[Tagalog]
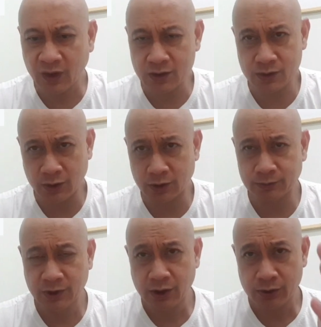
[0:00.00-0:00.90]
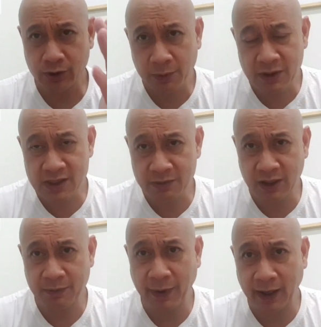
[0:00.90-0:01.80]
So, doon naman sa
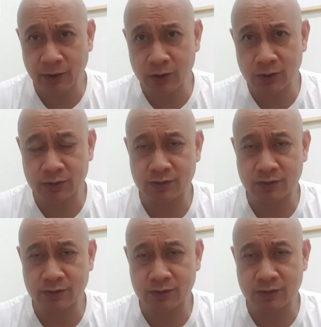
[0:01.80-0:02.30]
mga bago,